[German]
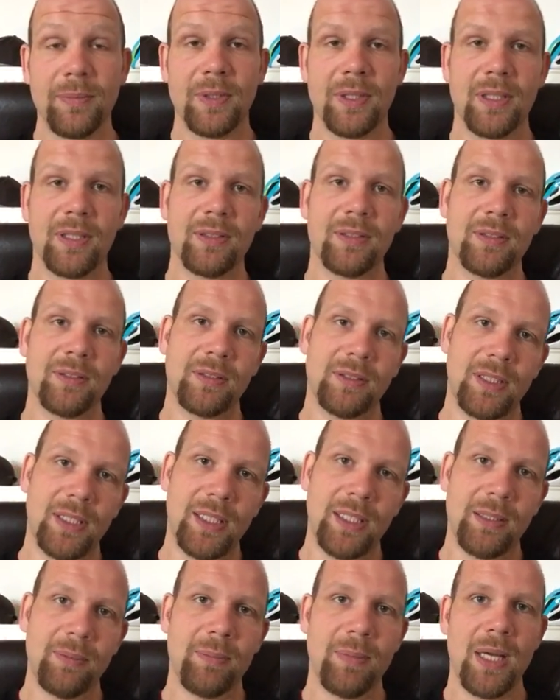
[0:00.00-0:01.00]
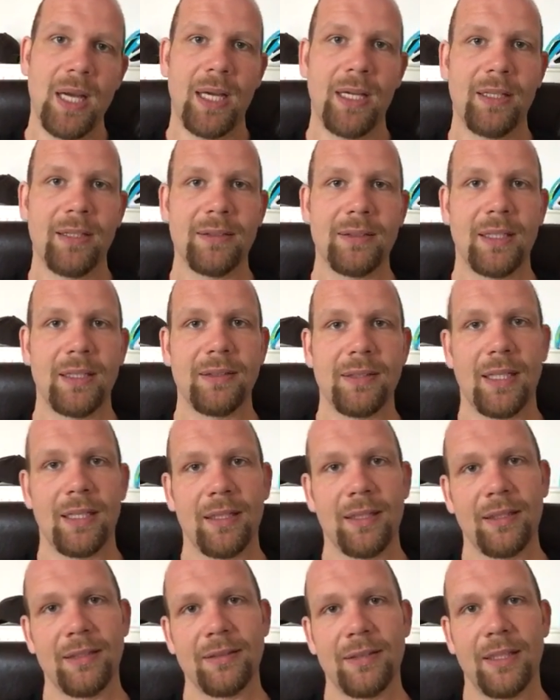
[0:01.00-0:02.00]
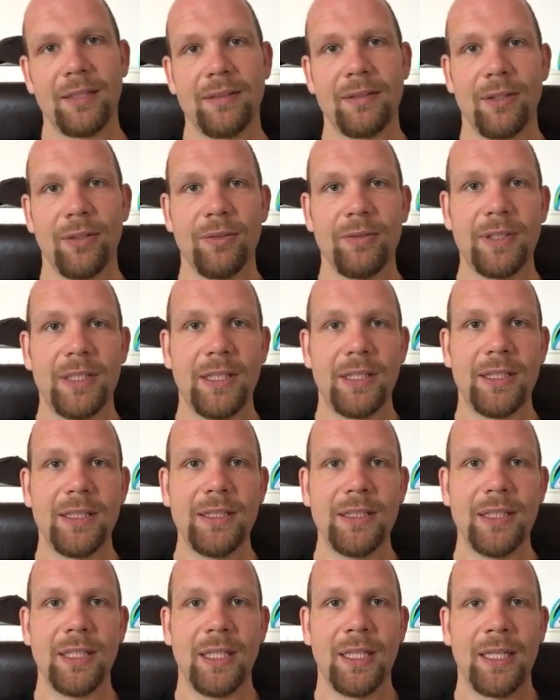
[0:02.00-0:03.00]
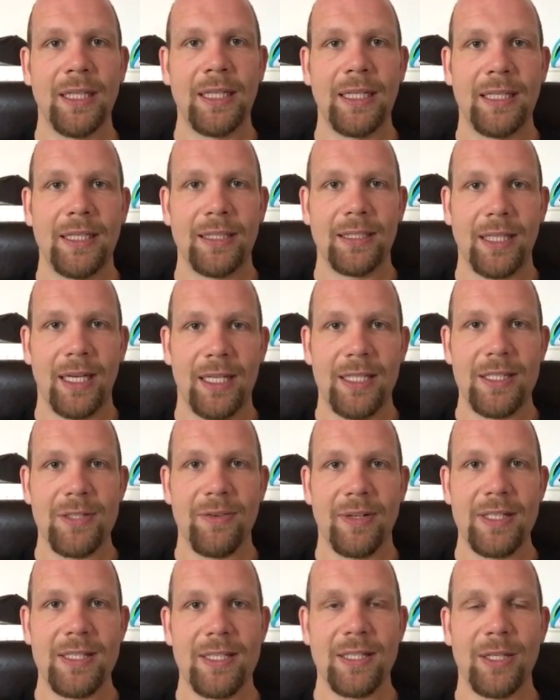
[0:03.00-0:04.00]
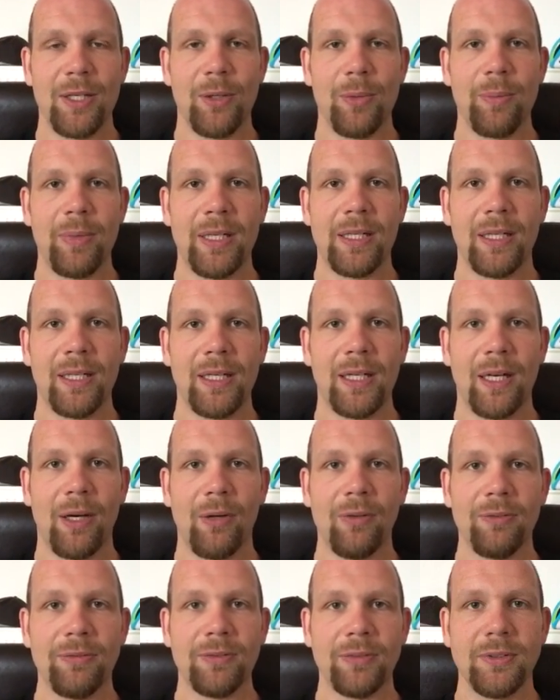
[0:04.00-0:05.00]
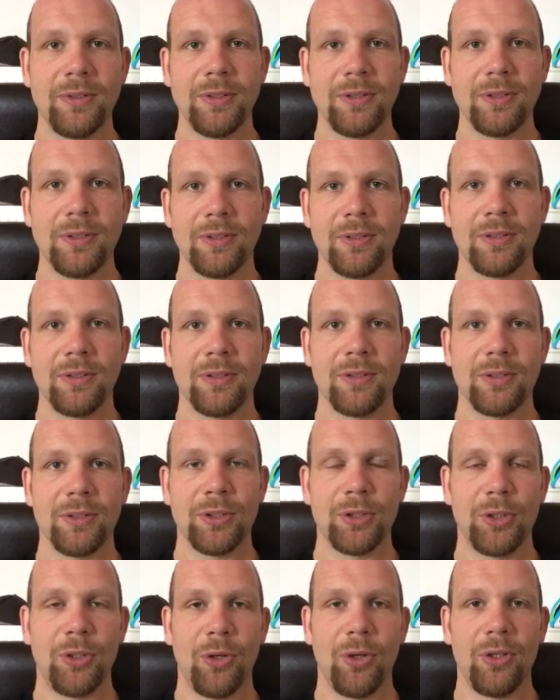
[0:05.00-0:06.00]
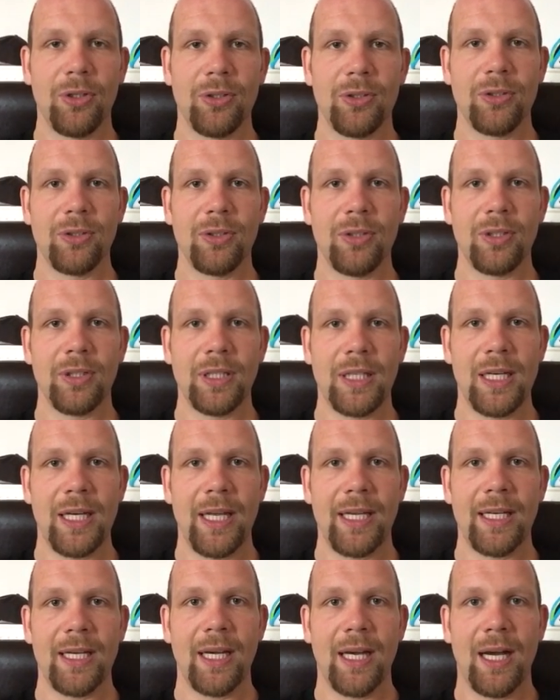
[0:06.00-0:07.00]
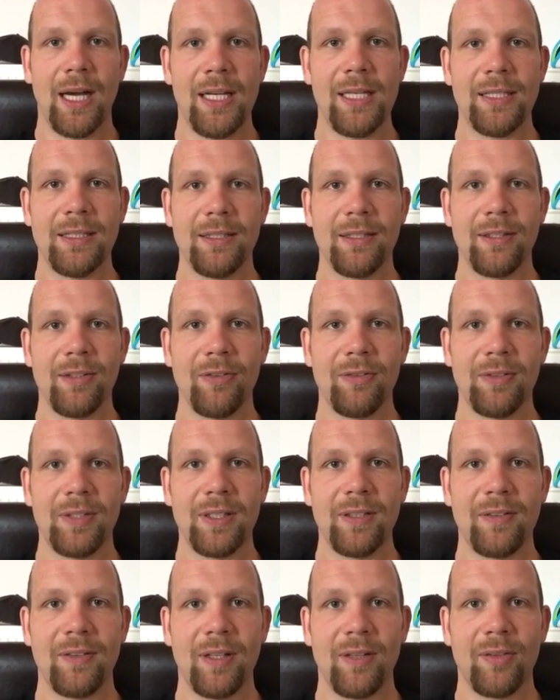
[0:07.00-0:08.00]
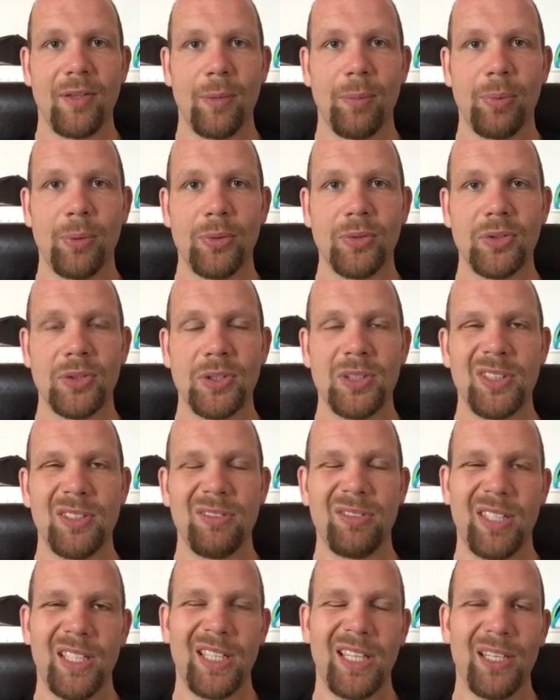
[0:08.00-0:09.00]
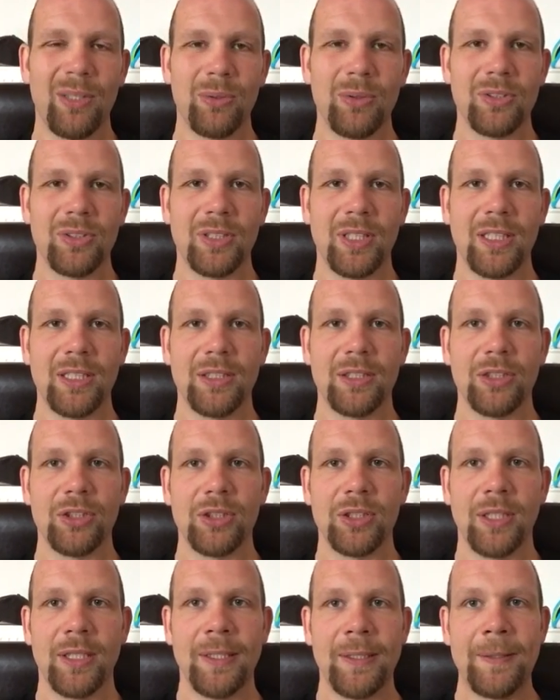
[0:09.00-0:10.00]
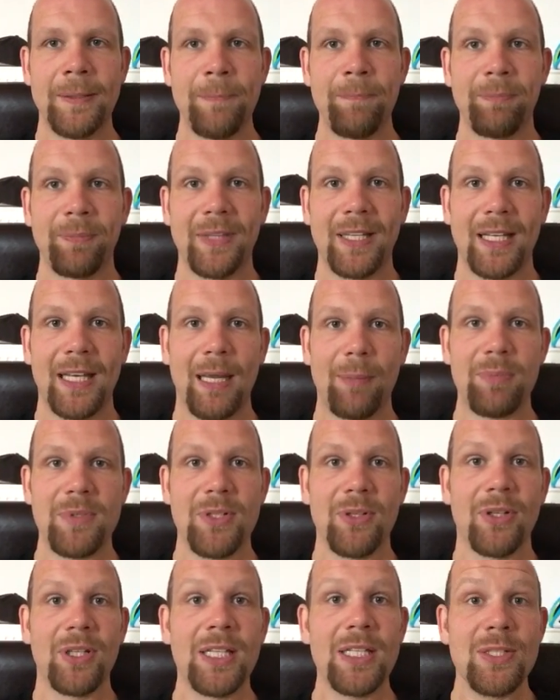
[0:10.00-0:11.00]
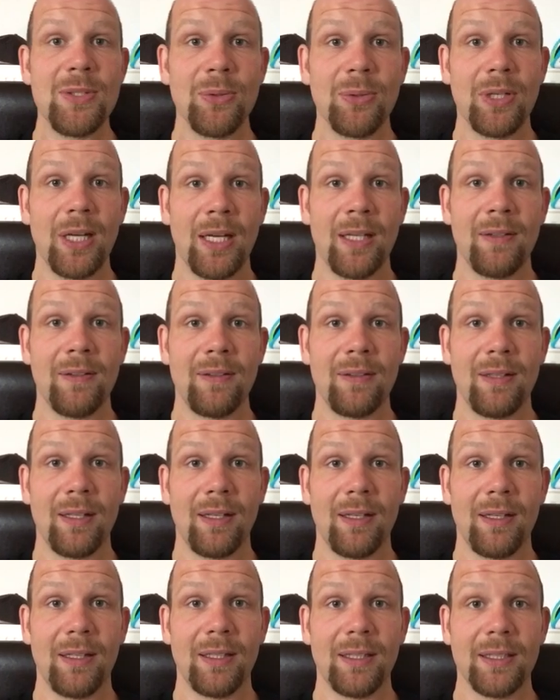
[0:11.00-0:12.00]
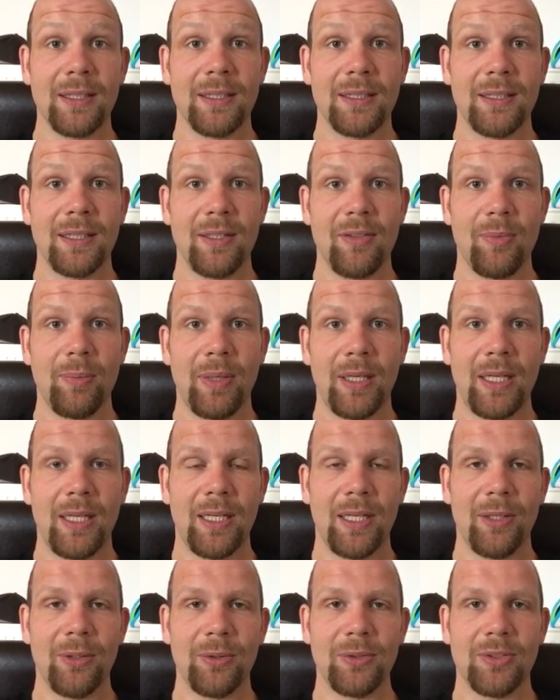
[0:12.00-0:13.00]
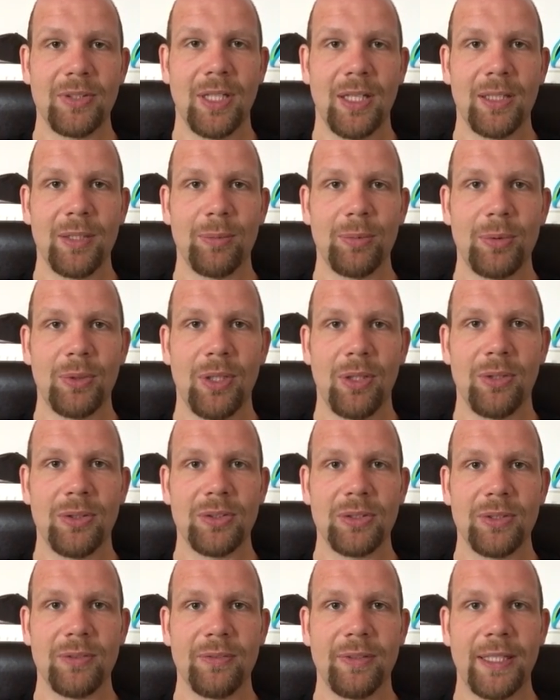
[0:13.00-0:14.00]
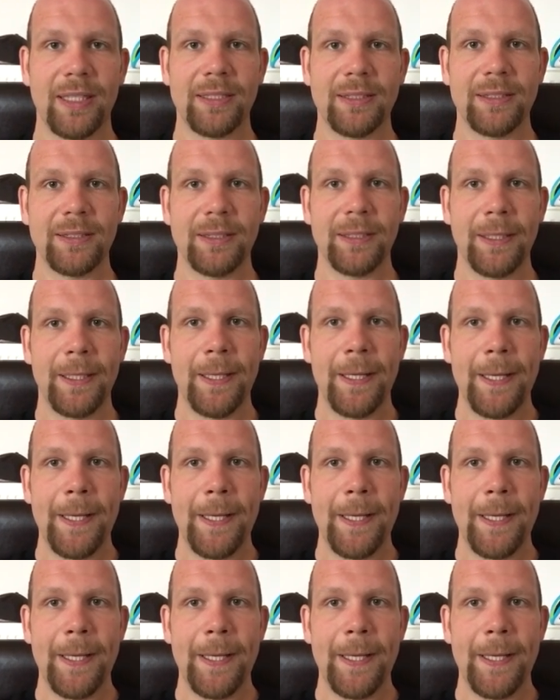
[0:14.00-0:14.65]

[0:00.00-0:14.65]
Das gelingt mir einerseits, andererseits auch wieder nicht. 23 Kilometer gelaufen, Knochen, Gelenke halten, das finde ich sehr, sehr positiv, ernährungstechnisch. Klappt es noch nicht so ganz, da kriege ich jetzt mein Ernährungstagebuch ausgewertet.